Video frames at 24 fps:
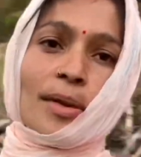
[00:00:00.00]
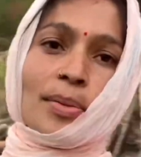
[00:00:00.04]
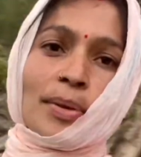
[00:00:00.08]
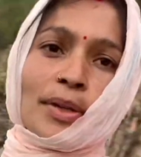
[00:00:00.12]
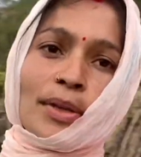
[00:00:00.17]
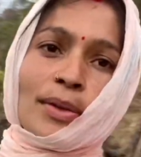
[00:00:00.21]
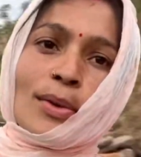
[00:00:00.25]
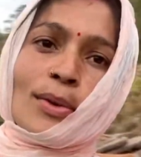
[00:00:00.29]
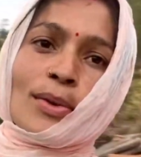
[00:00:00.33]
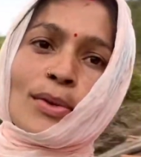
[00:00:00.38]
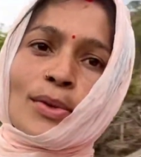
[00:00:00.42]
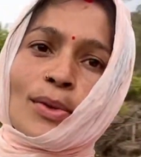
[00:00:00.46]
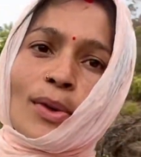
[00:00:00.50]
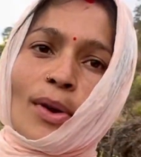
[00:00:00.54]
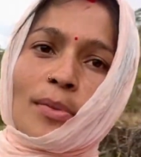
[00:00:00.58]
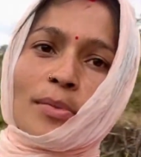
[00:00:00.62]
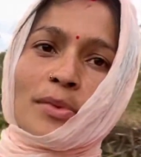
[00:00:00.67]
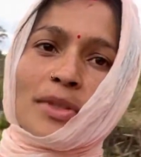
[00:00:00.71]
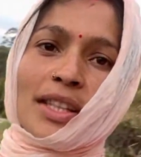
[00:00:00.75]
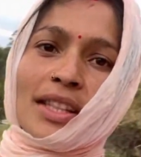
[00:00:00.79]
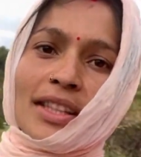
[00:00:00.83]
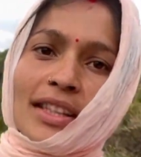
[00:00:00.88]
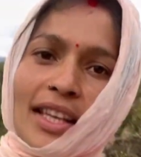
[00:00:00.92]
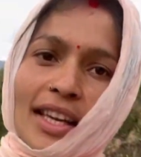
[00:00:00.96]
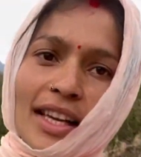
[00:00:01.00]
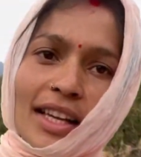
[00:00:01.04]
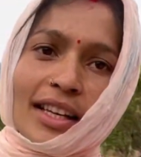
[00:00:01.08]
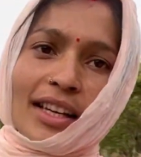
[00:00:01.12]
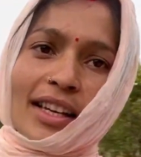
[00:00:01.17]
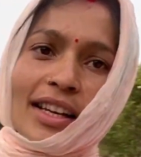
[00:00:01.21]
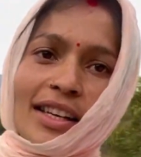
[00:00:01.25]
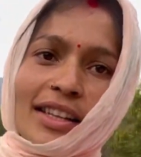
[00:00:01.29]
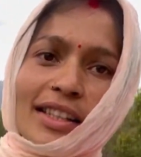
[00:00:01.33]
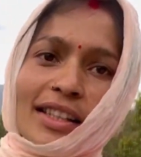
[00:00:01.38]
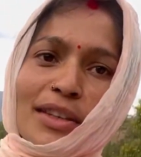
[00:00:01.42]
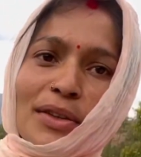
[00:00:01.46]
फिर दोस्तों अब चलते हैं
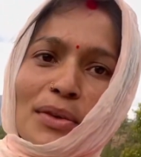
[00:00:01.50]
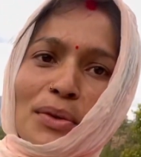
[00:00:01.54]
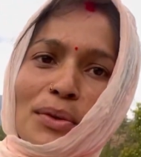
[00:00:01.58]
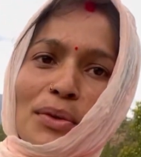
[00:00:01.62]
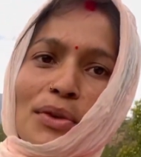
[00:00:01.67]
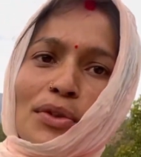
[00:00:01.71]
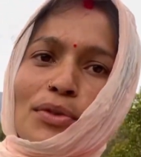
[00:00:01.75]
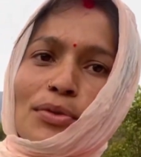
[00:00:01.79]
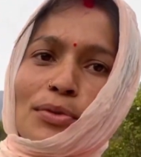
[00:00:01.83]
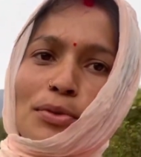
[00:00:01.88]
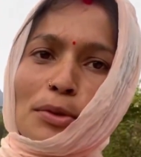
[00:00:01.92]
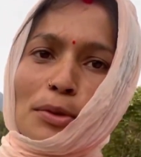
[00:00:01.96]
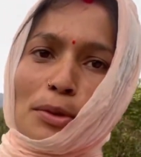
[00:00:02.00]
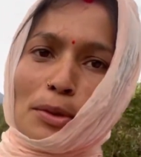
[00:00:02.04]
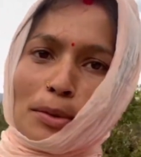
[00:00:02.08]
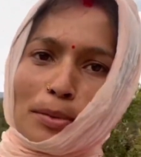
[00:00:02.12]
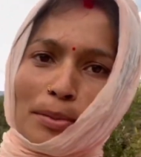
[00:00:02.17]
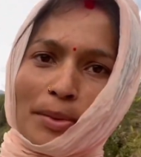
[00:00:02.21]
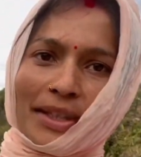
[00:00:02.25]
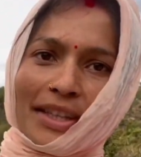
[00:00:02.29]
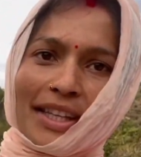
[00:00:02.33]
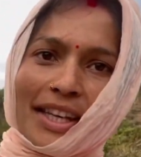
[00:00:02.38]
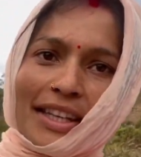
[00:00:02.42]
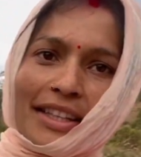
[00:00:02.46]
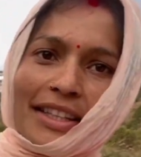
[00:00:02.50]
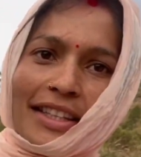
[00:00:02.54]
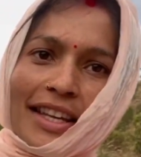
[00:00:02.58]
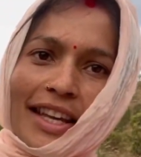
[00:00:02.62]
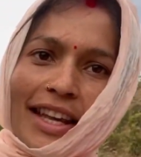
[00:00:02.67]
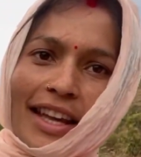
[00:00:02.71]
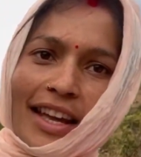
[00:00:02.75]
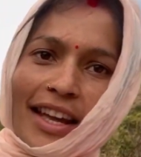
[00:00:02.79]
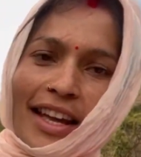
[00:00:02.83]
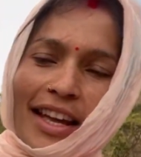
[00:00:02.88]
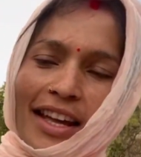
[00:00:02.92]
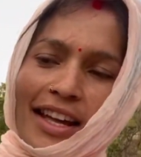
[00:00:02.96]
घर की ओर फूल भी दे दिए
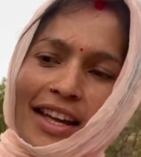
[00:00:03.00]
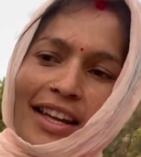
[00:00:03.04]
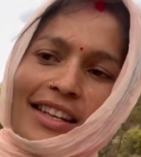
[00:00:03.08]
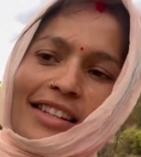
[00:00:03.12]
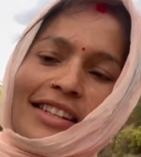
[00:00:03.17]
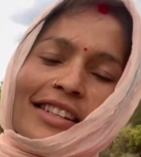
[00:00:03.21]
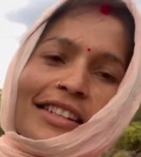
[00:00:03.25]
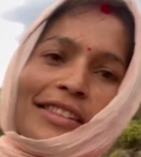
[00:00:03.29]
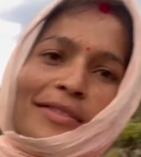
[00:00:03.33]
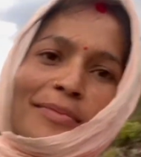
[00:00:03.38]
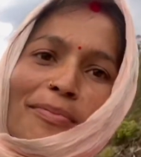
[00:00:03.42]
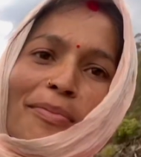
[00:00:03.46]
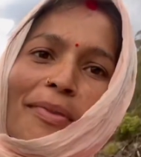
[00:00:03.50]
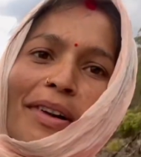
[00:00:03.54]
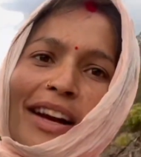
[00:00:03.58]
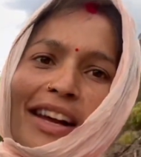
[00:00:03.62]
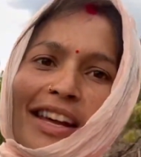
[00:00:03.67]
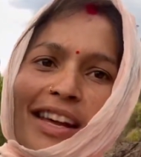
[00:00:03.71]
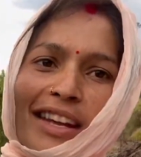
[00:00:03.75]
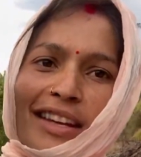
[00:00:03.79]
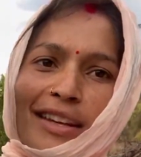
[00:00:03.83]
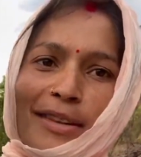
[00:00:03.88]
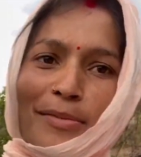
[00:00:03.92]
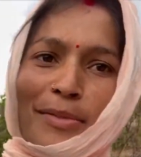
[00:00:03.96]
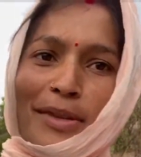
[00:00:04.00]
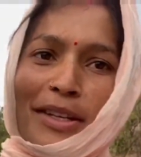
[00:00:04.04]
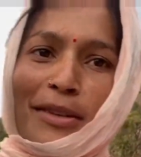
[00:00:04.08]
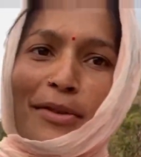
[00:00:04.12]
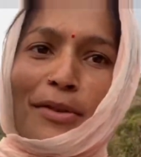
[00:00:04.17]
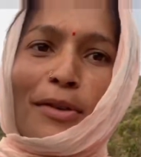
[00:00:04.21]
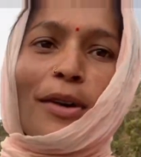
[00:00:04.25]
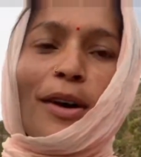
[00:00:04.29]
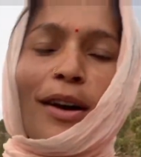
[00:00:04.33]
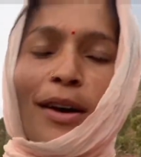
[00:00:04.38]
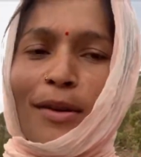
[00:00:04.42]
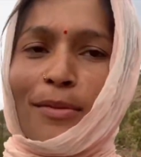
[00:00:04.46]
हैं माया ने मेरे
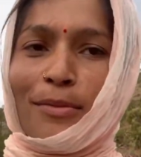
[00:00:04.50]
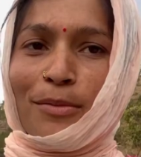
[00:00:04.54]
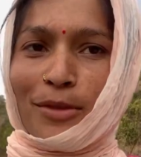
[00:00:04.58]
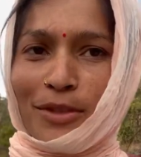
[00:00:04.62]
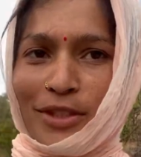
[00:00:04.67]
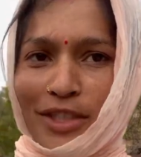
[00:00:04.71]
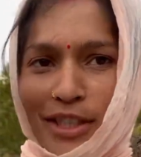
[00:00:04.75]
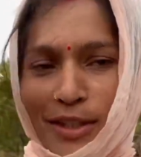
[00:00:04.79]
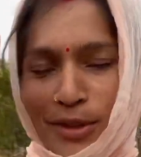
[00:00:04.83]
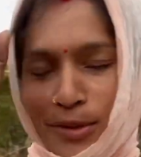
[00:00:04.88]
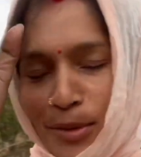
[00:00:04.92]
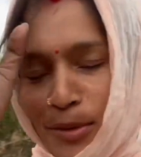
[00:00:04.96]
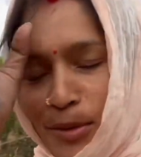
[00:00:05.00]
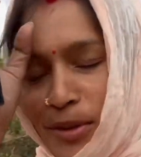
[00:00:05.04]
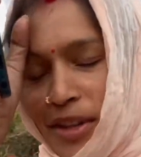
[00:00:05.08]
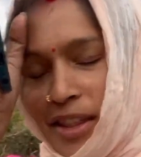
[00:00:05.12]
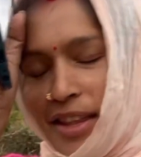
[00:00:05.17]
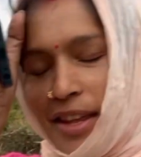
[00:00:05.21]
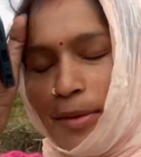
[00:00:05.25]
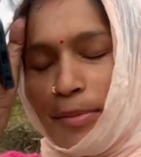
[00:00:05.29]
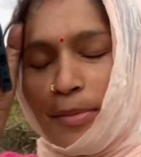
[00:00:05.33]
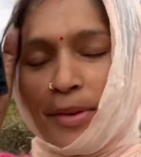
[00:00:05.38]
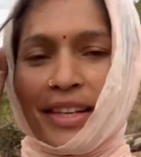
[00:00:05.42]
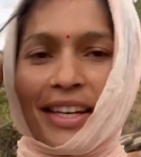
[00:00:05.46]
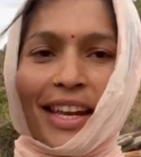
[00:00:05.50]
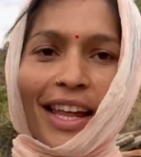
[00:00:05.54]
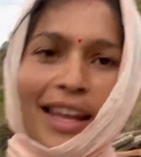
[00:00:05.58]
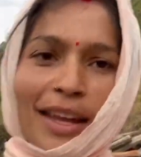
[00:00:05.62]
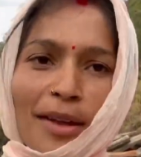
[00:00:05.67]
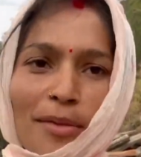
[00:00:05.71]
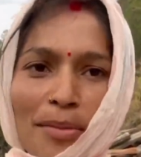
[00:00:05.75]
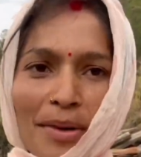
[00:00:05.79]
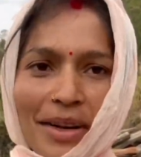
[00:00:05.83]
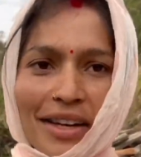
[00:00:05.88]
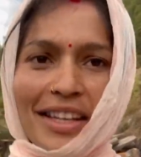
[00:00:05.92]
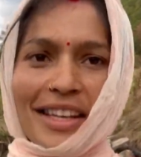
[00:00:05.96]
को अब मुझे तोड़ने भी नहीं
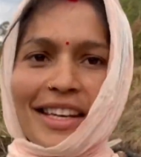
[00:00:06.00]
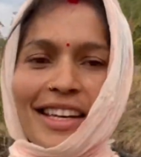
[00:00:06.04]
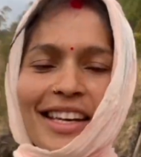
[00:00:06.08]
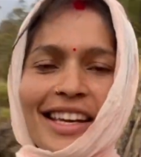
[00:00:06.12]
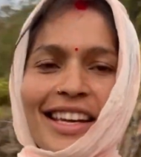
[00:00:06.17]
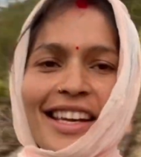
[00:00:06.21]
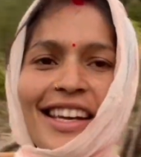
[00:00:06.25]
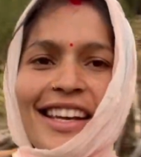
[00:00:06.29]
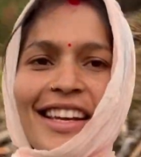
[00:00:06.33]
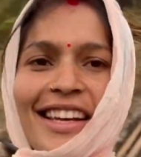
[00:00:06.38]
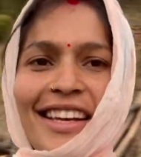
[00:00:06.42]
पड़ेंगे